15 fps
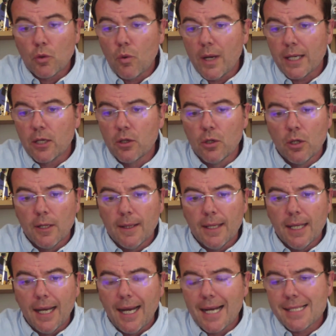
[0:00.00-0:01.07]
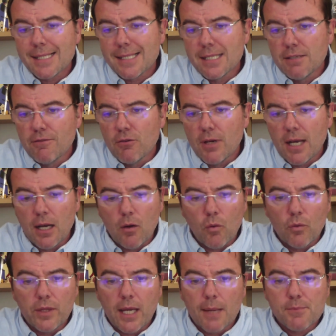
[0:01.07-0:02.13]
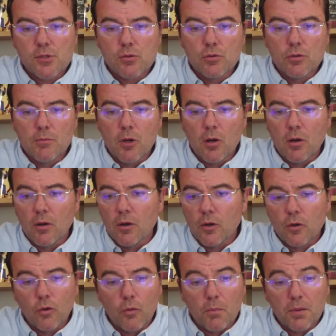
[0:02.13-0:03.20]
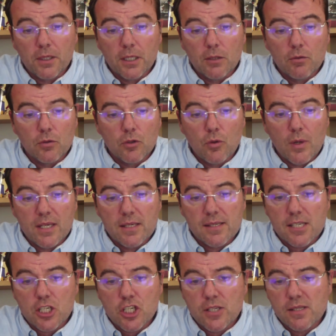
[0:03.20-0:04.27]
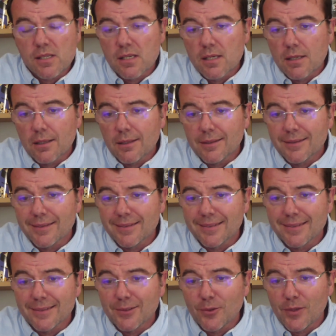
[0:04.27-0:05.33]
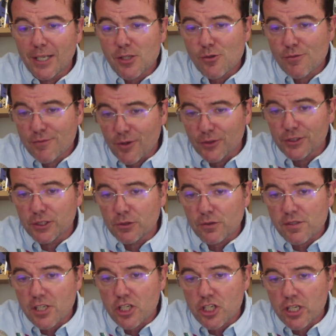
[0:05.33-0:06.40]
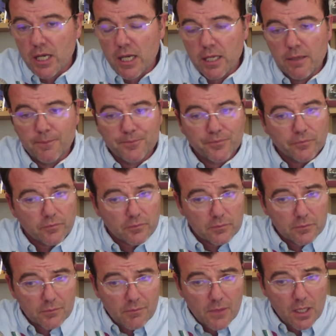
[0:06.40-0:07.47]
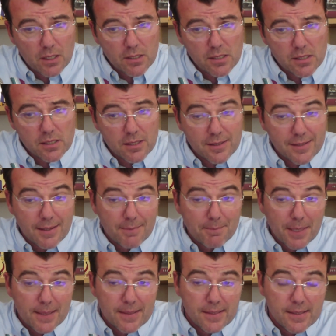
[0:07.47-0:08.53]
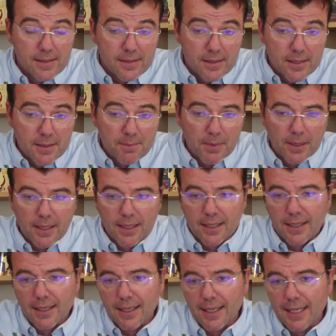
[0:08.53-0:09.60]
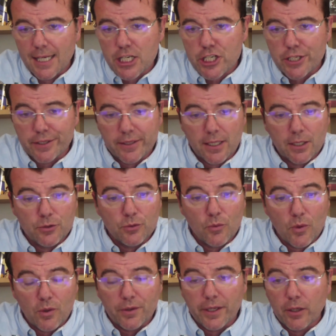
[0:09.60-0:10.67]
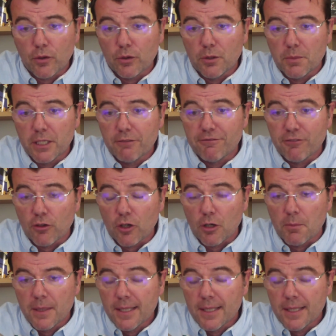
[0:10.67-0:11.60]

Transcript: que à ce niveau-là, on a absolument euh, compris de quoi il s'agissait. Hein. Euh, on l'a souvent dit sur cette chaîne C'est ça participe à, à l'agenda du World Economic Forum.